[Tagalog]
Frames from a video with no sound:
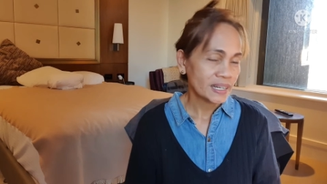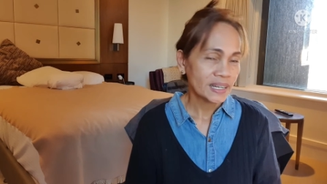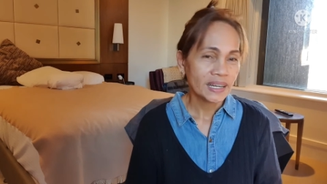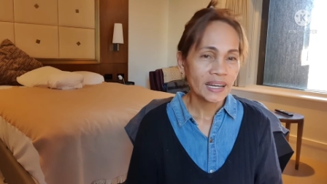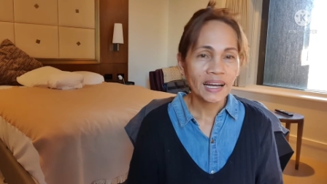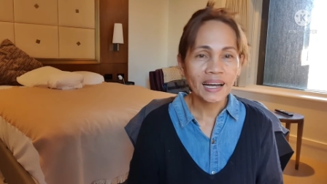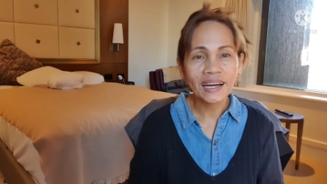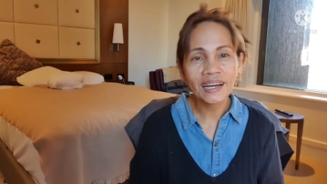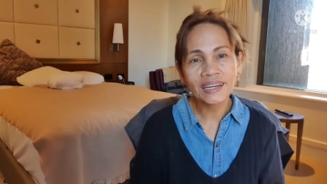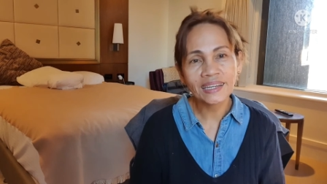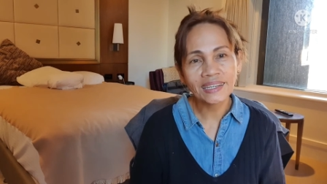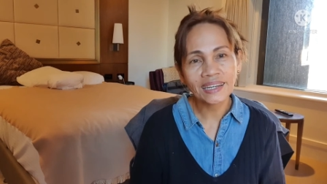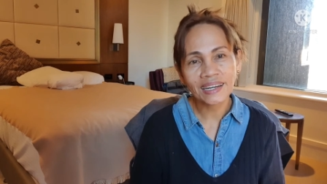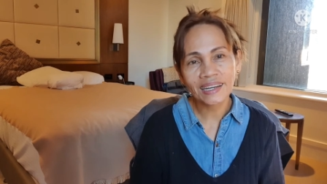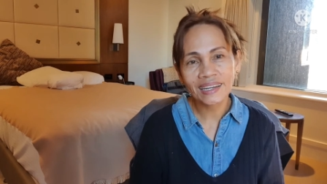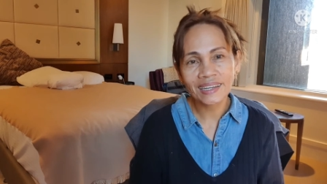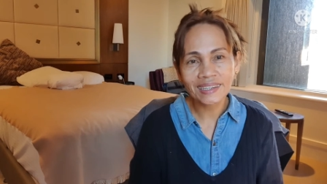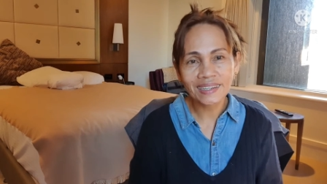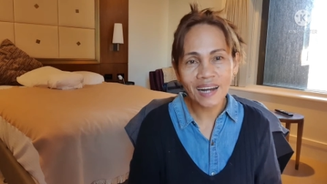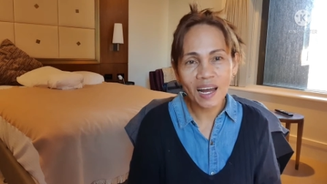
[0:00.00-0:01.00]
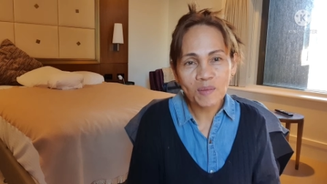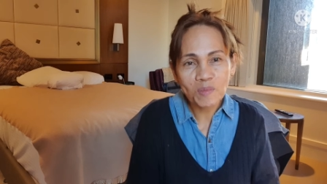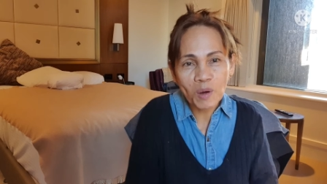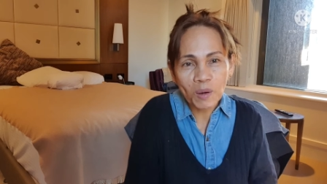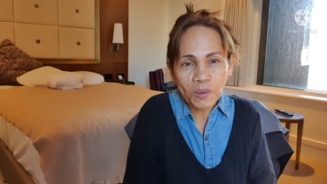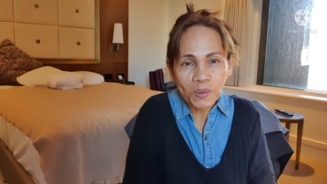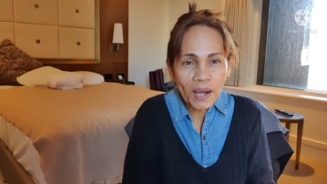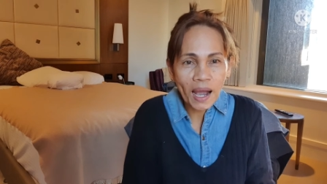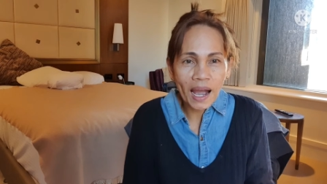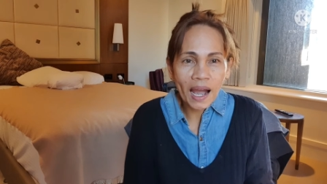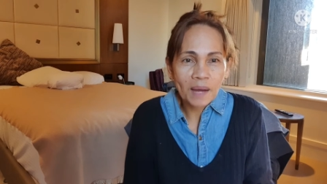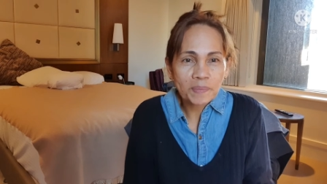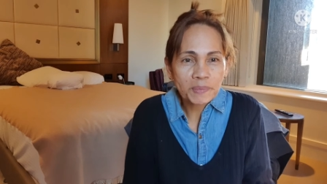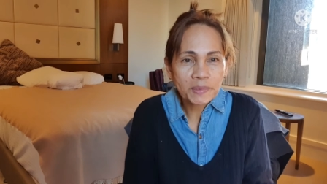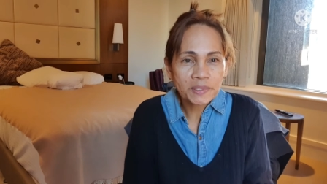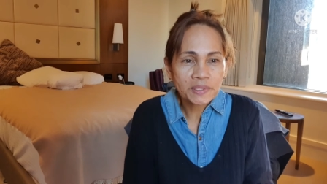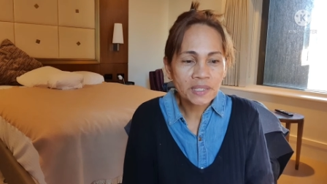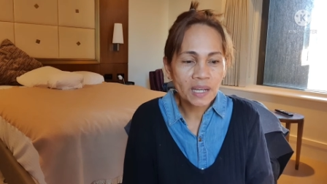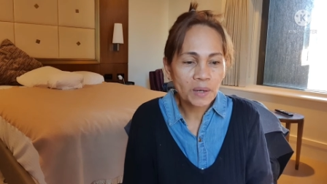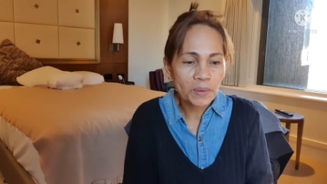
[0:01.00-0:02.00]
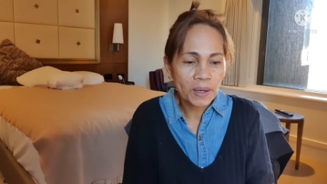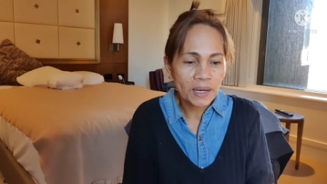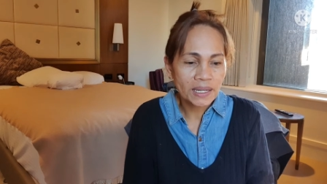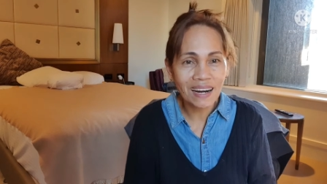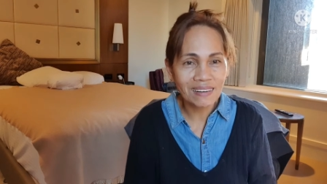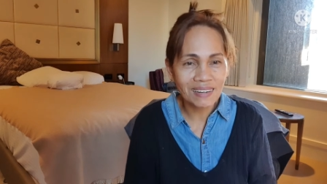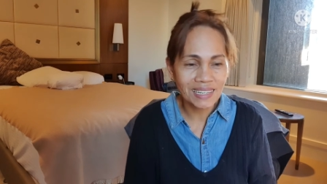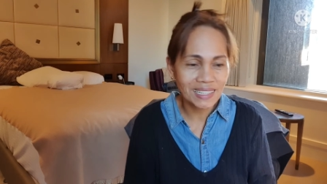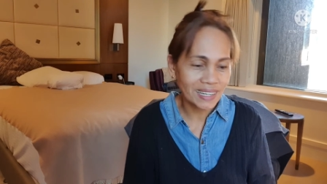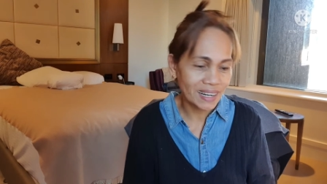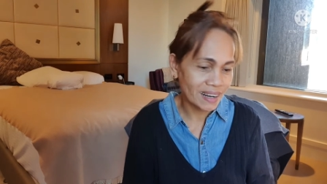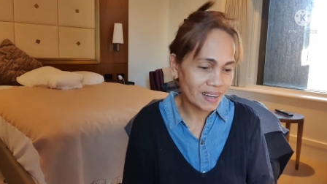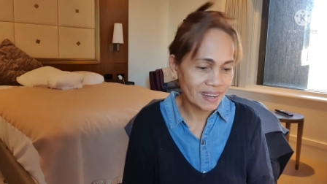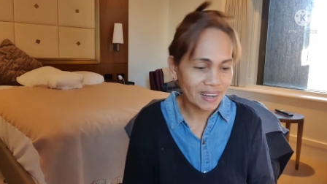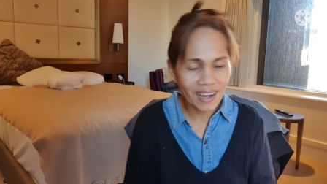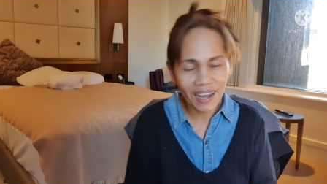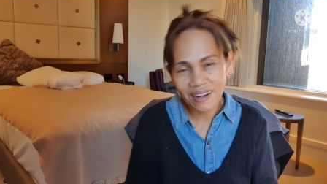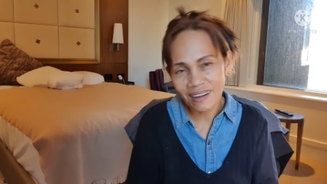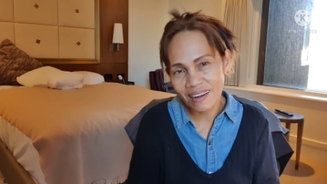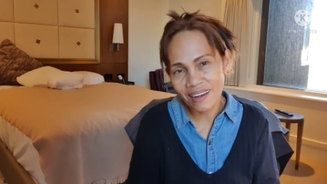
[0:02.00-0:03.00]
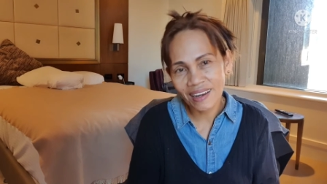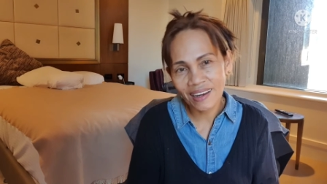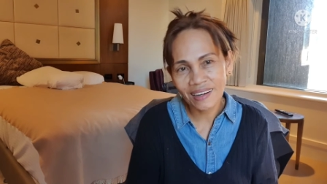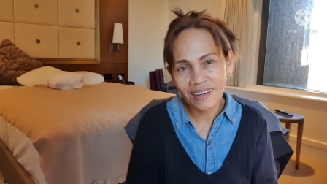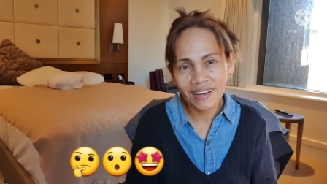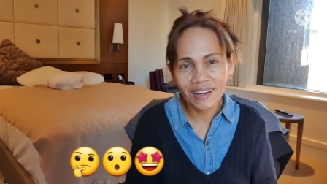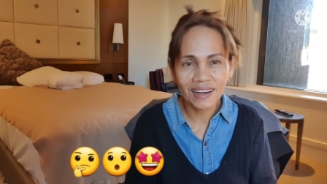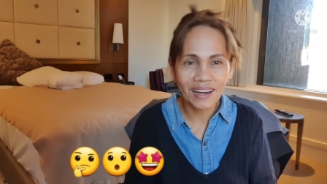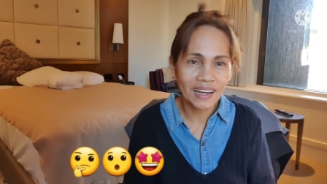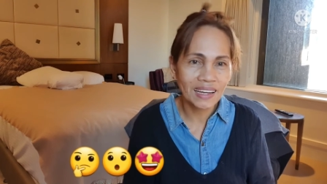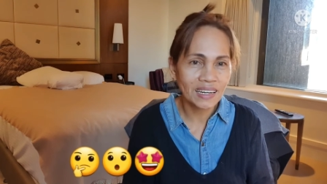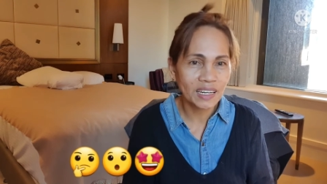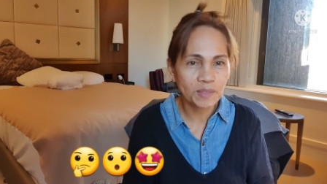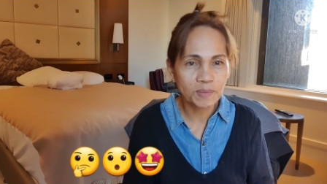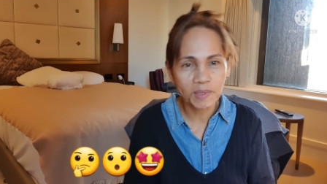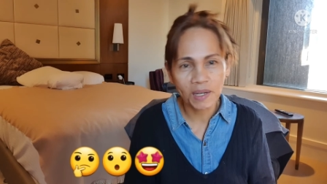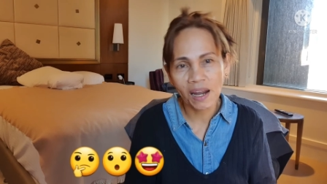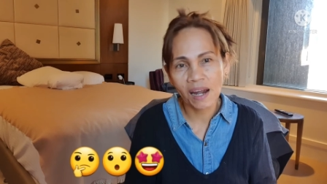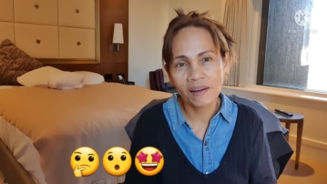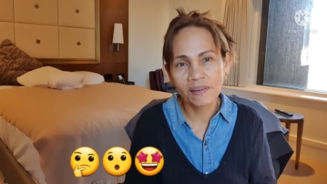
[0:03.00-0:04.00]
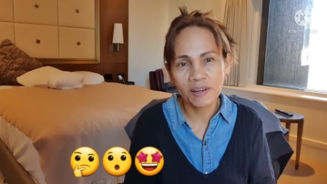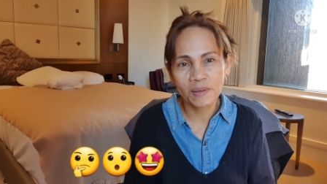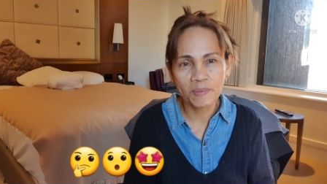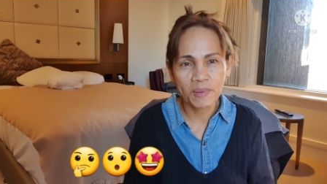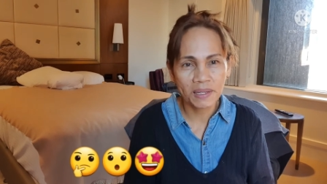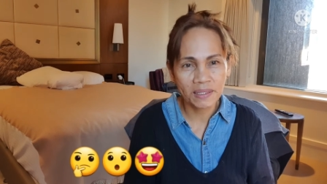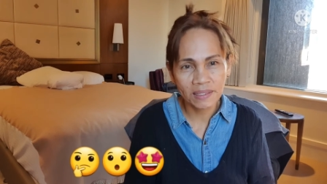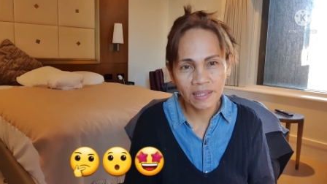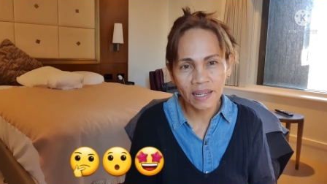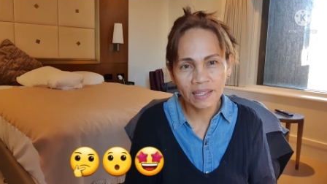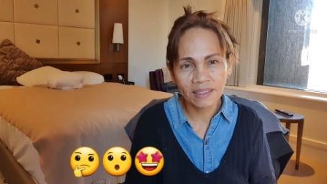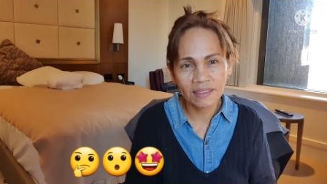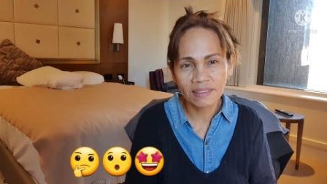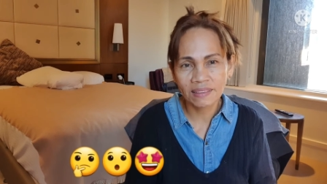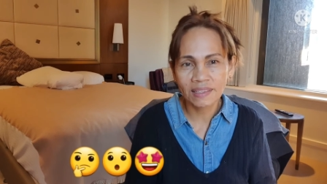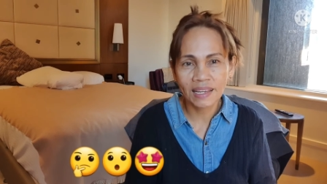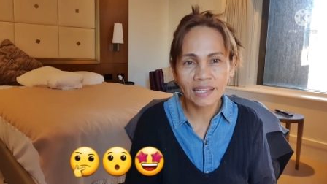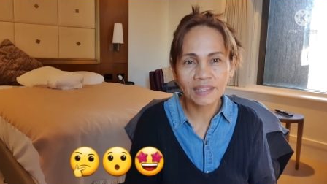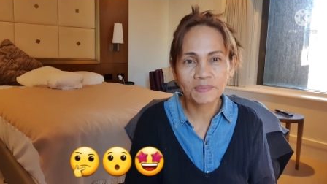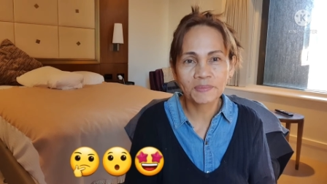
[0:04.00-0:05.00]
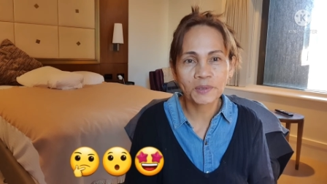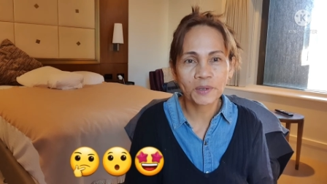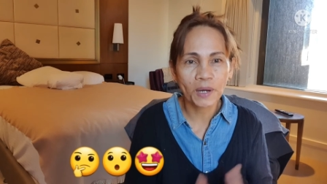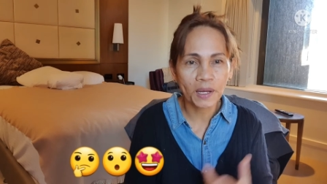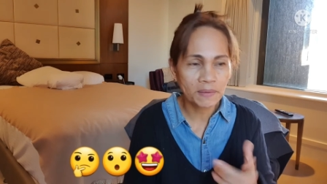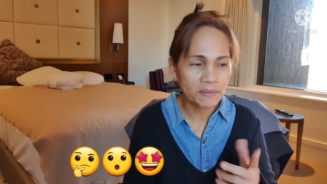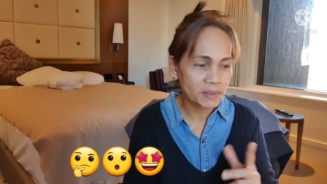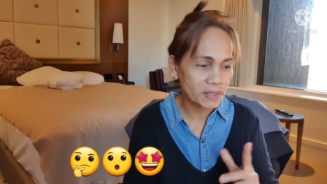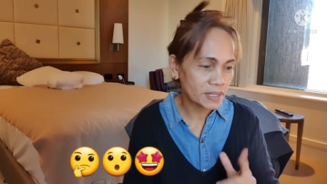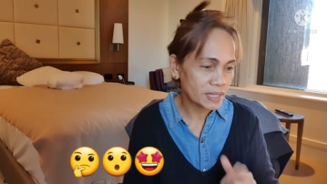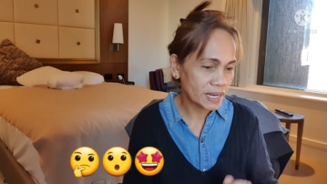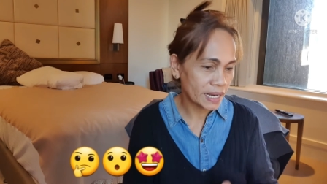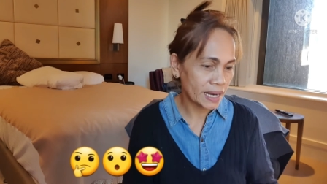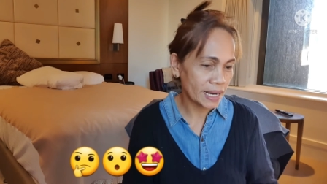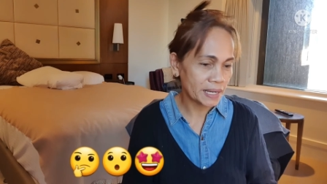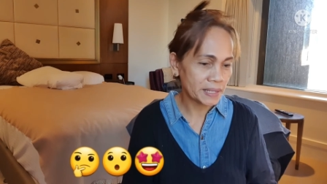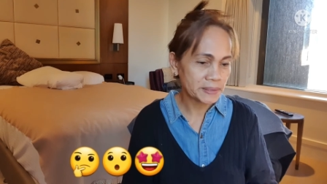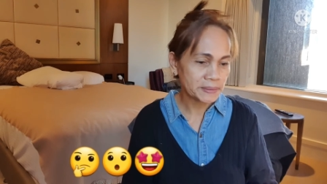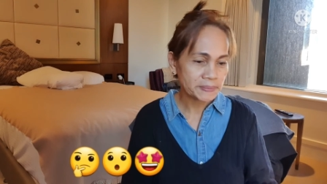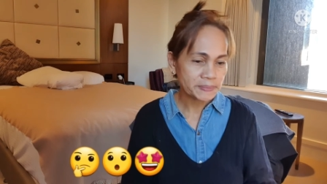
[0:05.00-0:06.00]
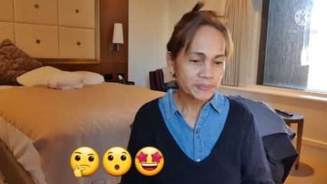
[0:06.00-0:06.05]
Ay, naglikram ako kahapon gawa ng nalang curry na I love curry but not not for every day.